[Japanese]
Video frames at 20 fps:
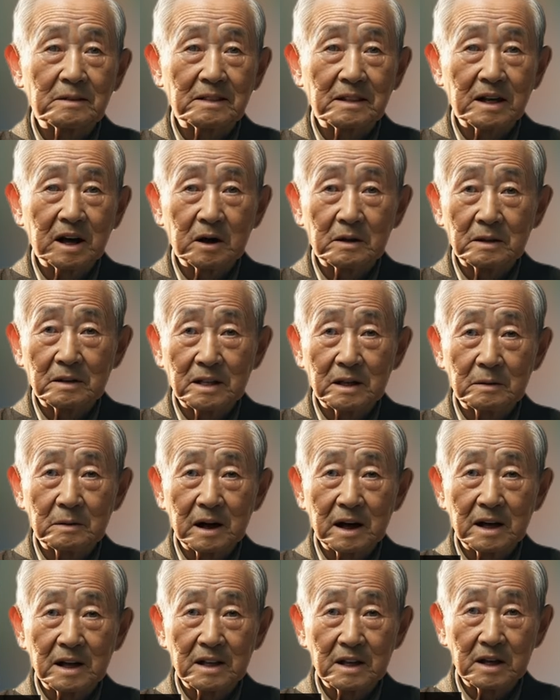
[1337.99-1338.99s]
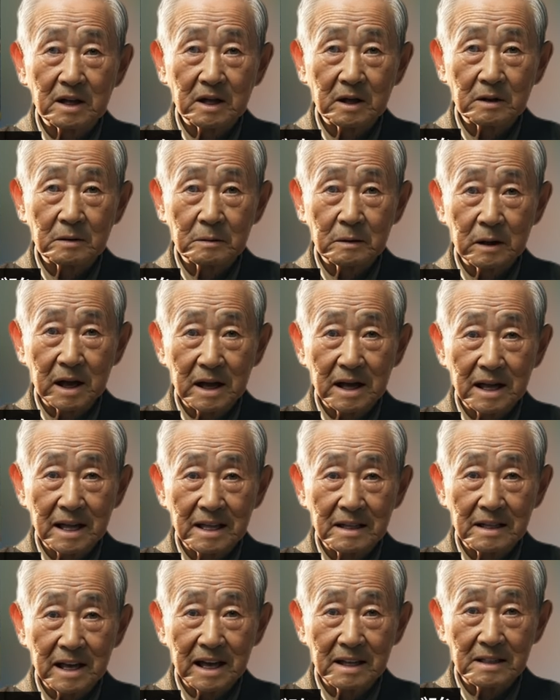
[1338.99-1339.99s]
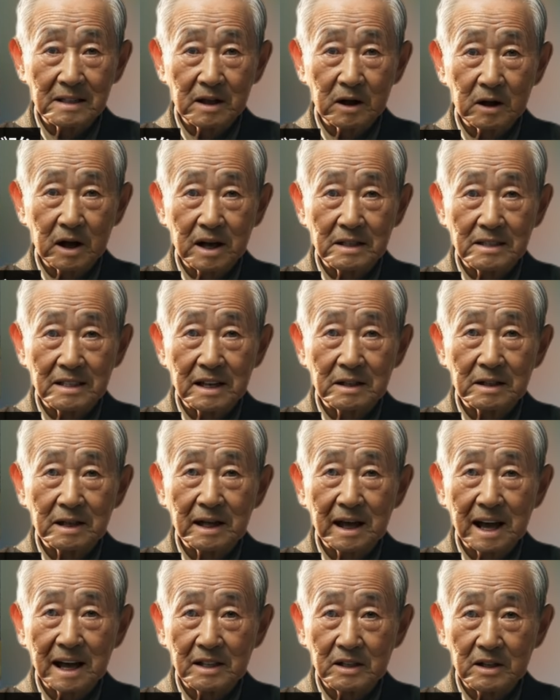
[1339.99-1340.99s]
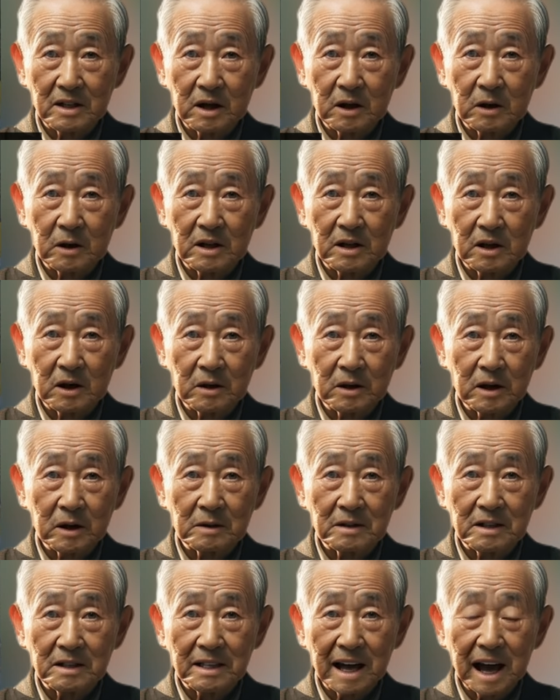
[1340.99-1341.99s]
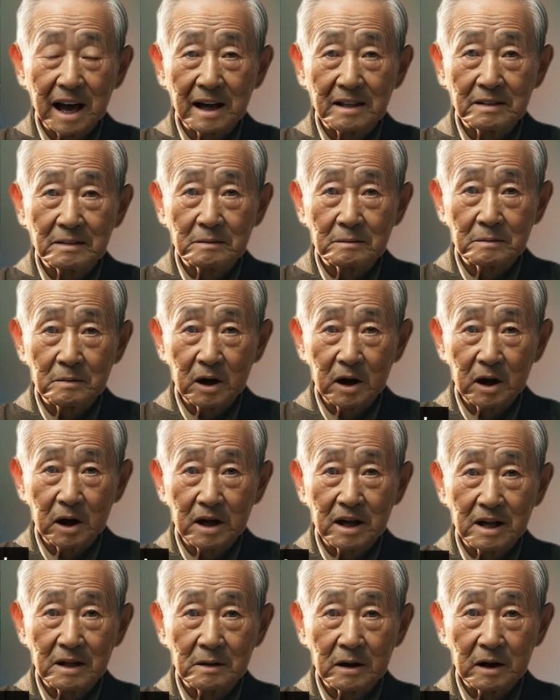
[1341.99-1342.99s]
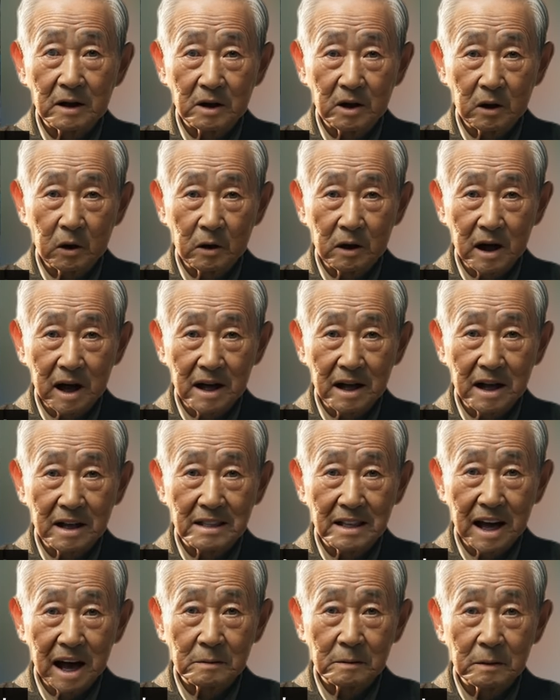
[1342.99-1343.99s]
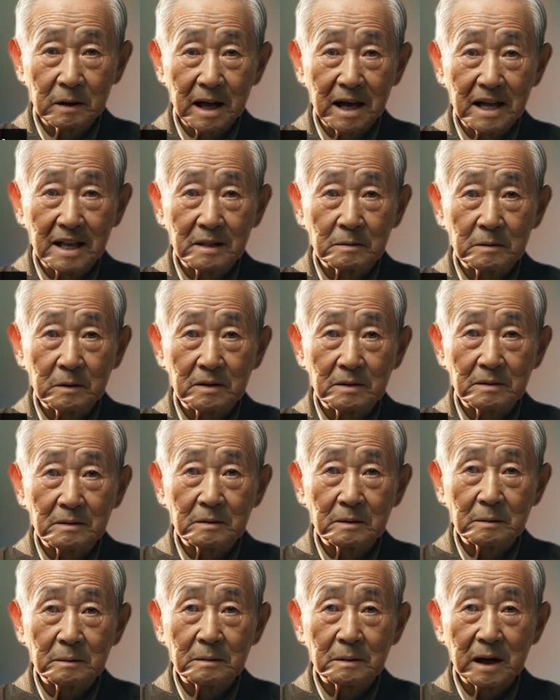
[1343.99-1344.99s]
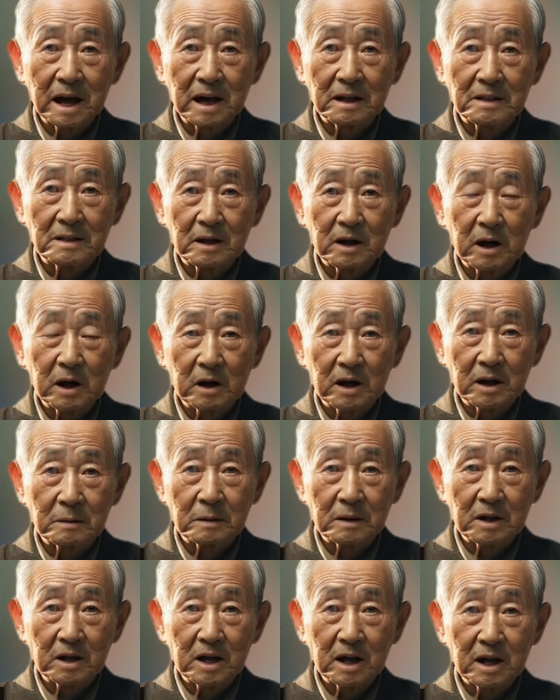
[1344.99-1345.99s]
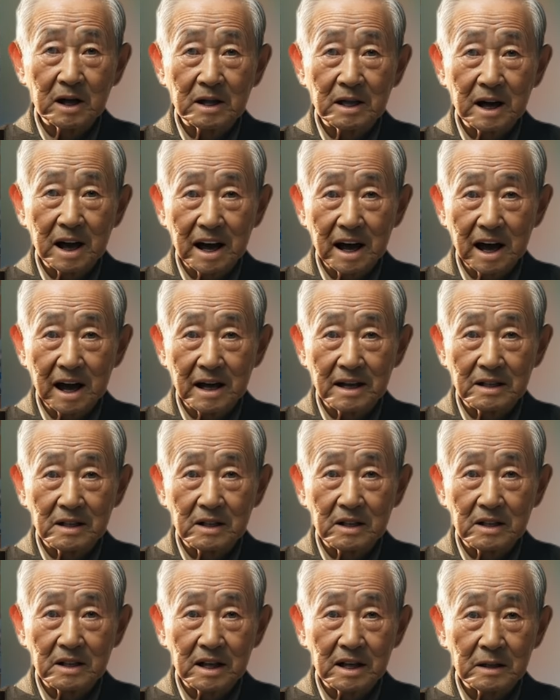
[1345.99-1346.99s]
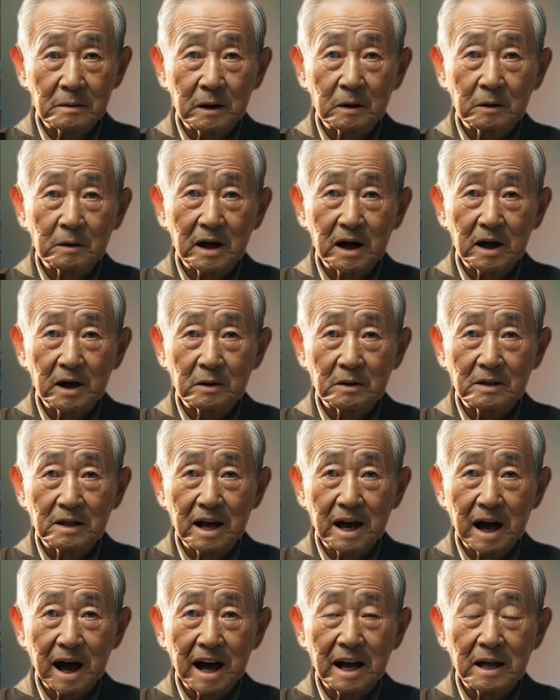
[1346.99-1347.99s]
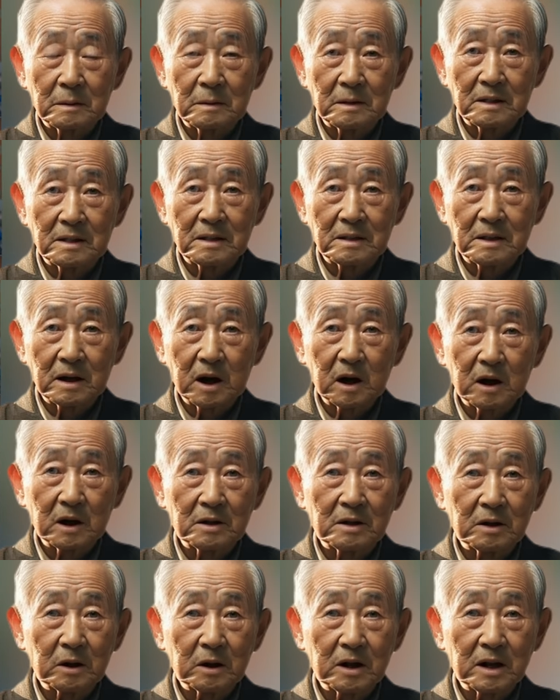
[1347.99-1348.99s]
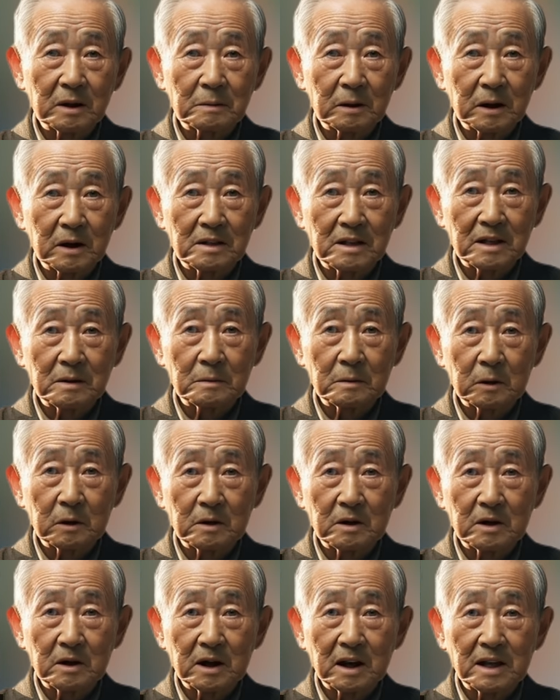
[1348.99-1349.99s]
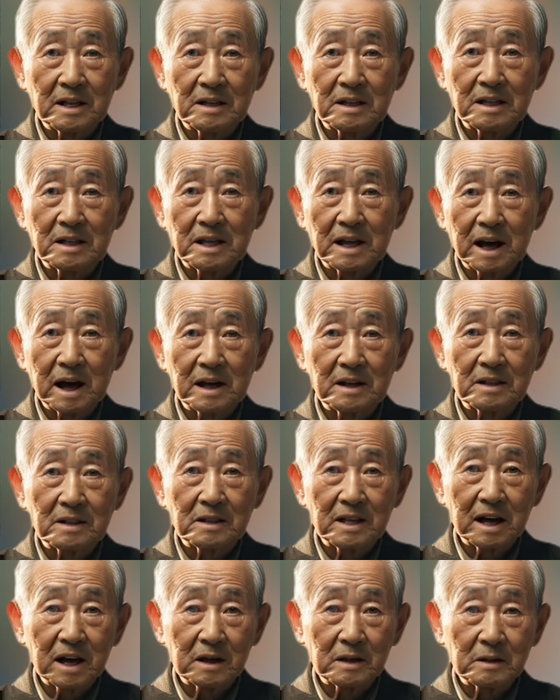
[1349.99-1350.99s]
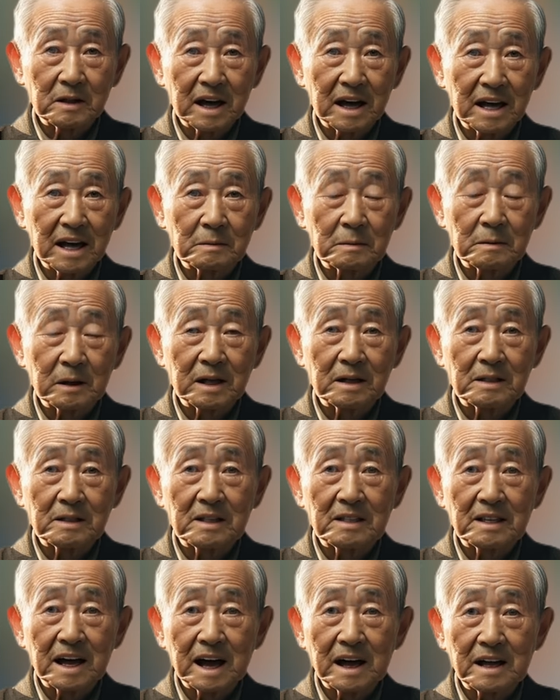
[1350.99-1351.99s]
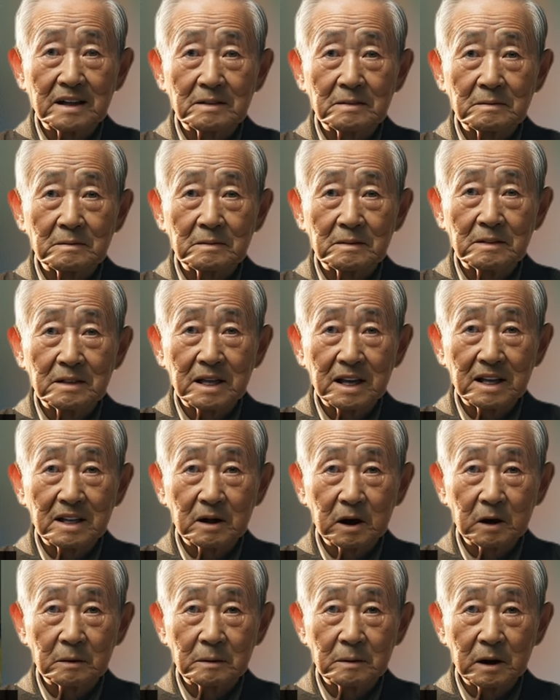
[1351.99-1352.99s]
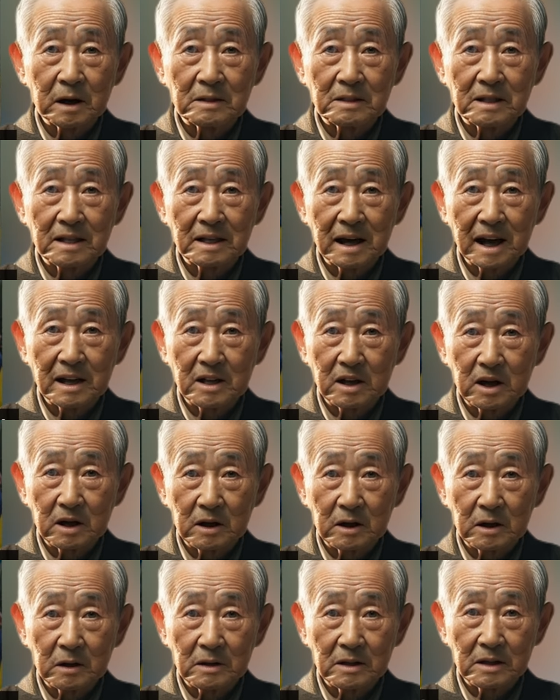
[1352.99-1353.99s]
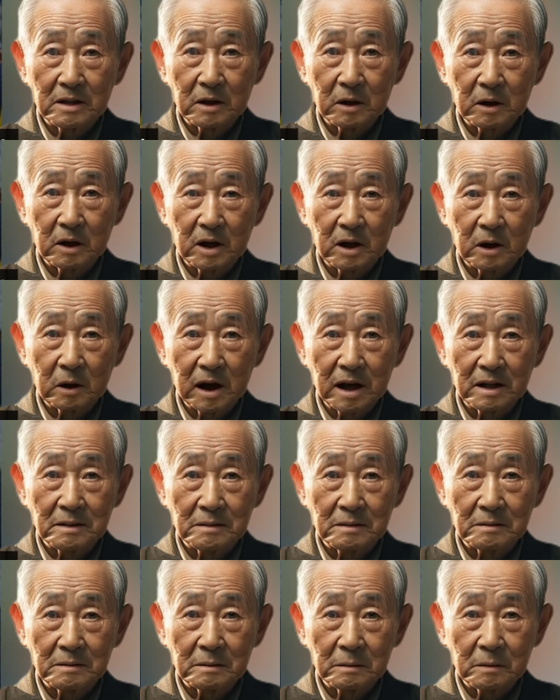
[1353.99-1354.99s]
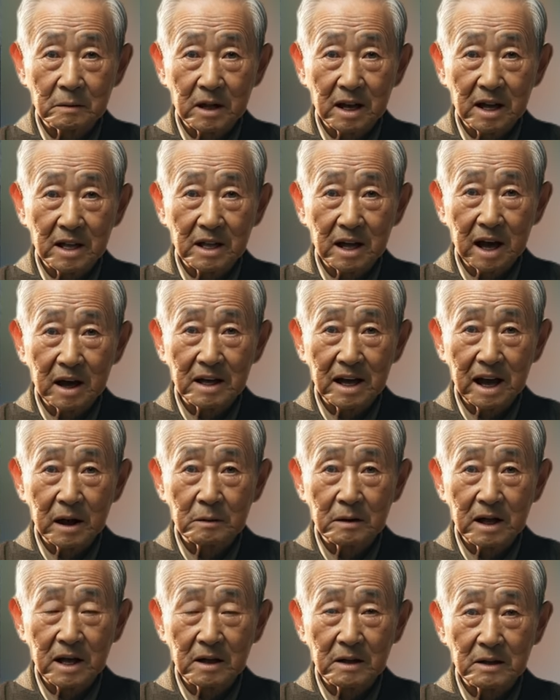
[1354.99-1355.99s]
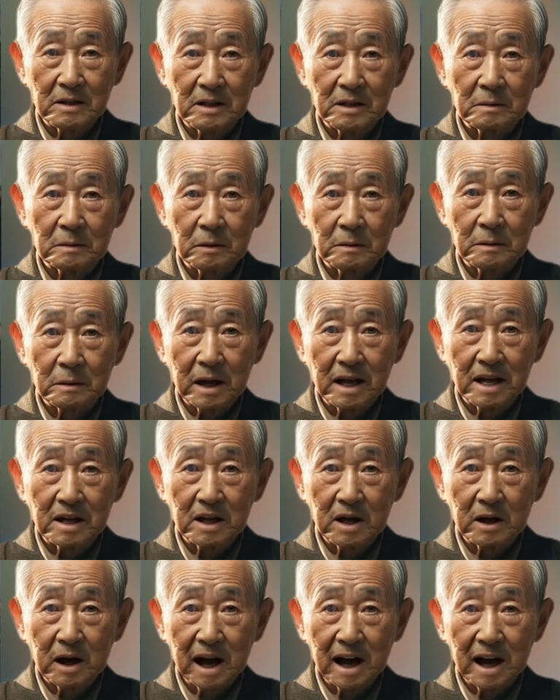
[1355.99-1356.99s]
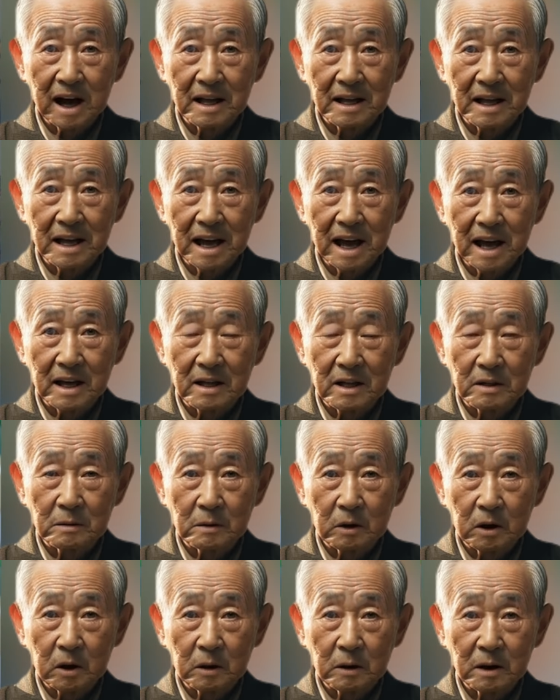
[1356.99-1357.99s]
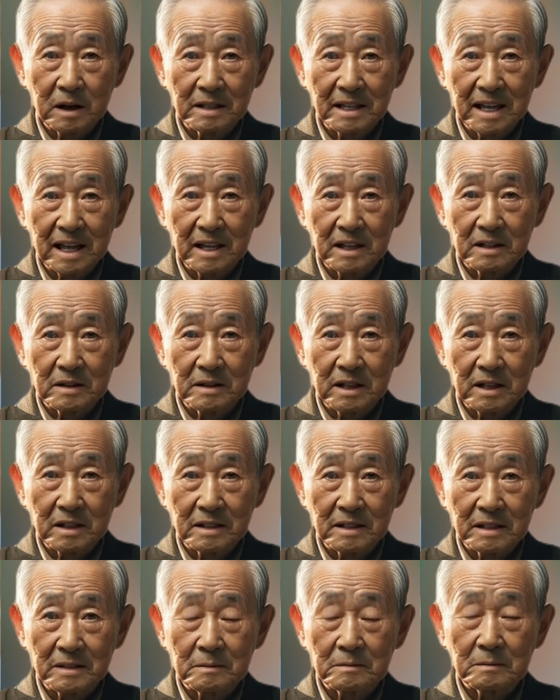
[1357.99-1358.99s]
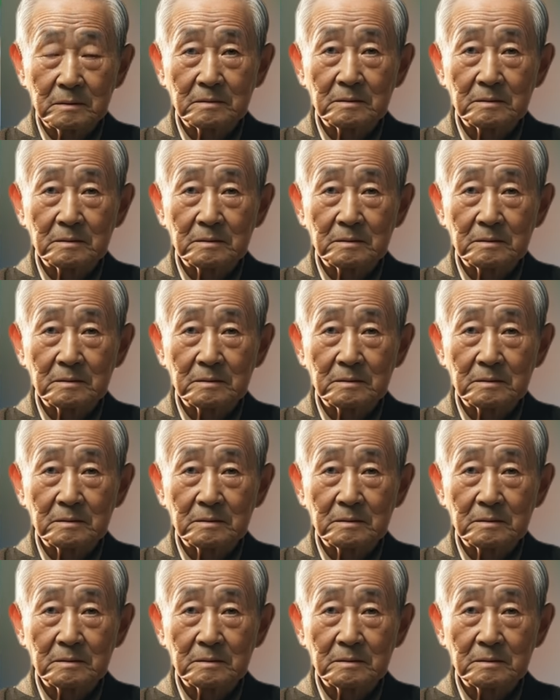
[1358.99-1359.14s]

日本では秋篠宮家に対する風当たりが強い状況ですが、これでは遠く離れたアメリカでも、メーガンのようにバッシングが過熱してしまう可能性があります。このように眞子さんを痛烈に批判しているデイリーメールですが、実は眞子さんが就職することは、美術館側にとってもメリットがかなりあるとも言われているのです。